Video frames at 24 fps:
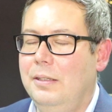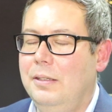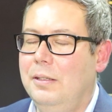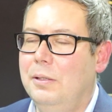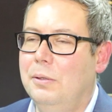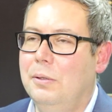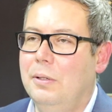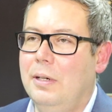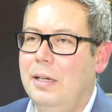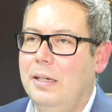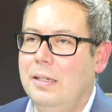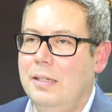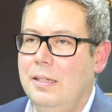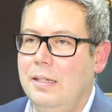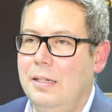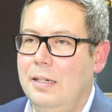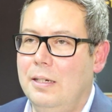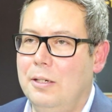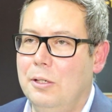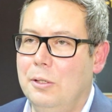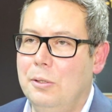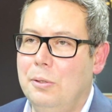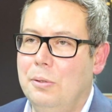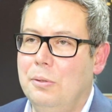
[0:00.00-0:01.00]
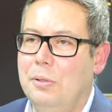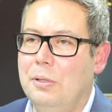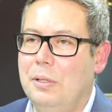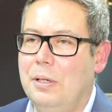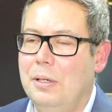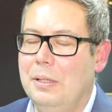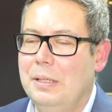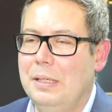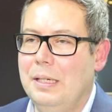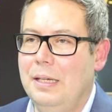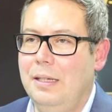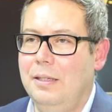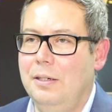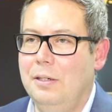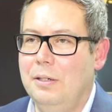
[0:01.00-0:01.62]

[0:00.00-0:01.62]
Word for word: insurrekcji kościuszkowskiej